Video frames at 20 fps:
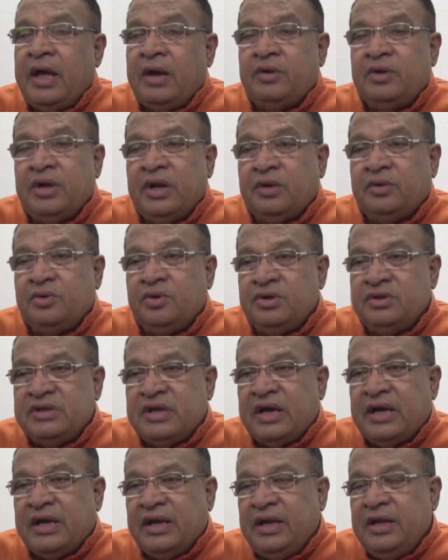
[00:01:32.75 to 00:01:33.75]
এখন আর কোনো
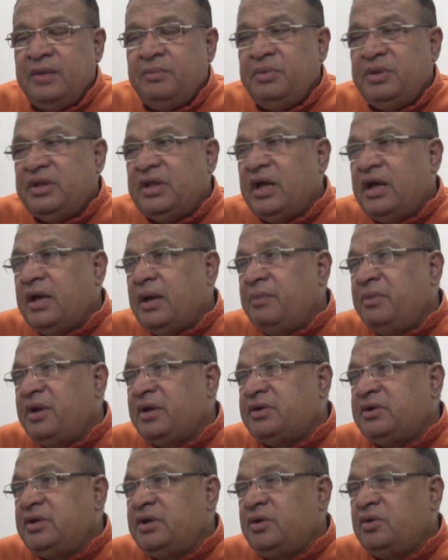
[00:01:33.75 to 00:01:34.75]
জায়গা নেই বিধায় আমি
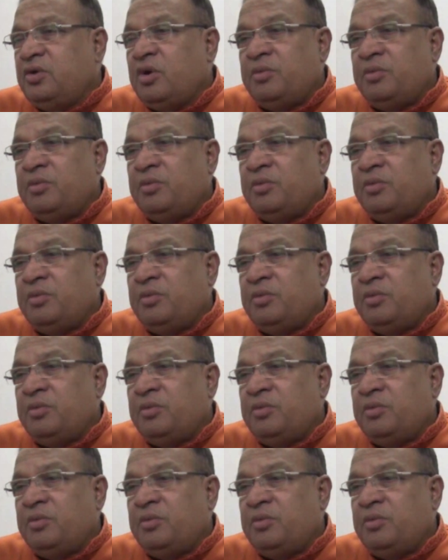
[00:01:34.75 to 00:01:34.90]
একটি